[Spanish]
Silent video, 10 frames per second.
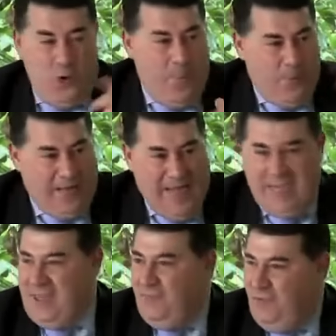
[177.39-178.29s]
no porque
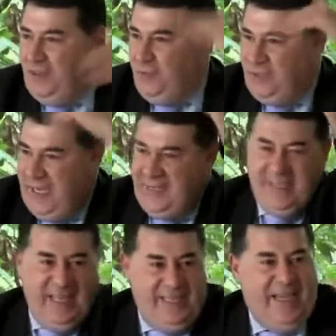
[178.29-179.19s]
haya edificios y
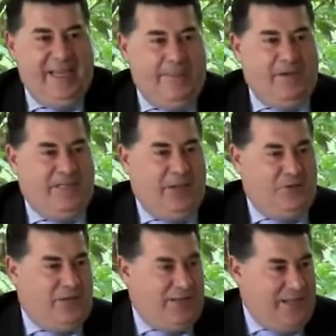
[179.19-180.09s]
gente que diga que representa a
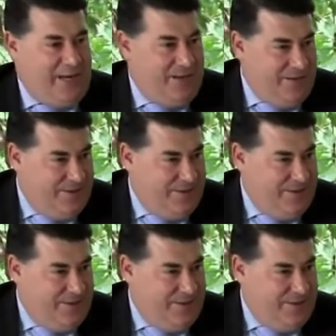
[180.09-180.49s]
Dios en la tierra.